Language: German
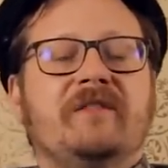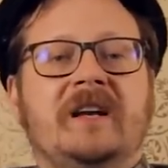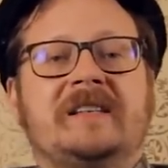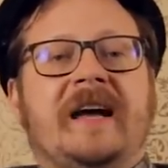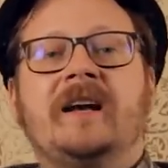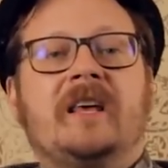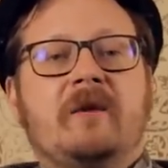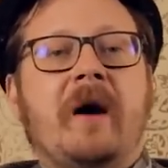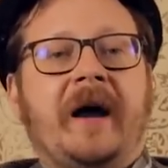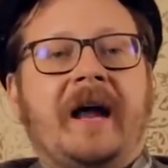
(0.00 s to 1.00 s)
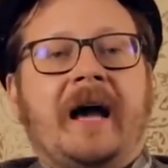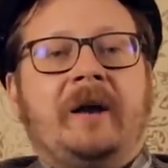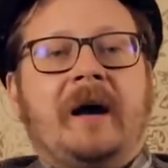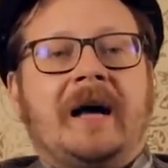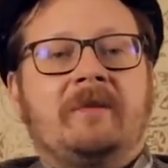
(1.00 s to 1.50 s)
weil es eigentlich immer in
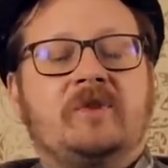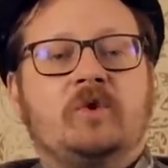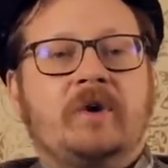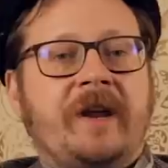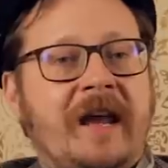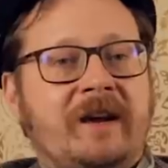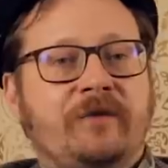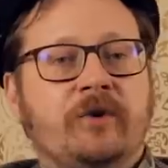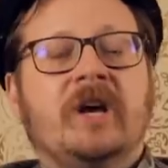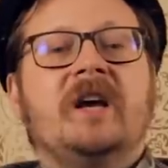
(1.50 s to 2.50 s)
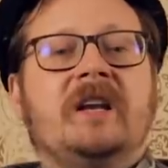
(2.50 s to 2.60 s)
einem Atemzug genannt wird.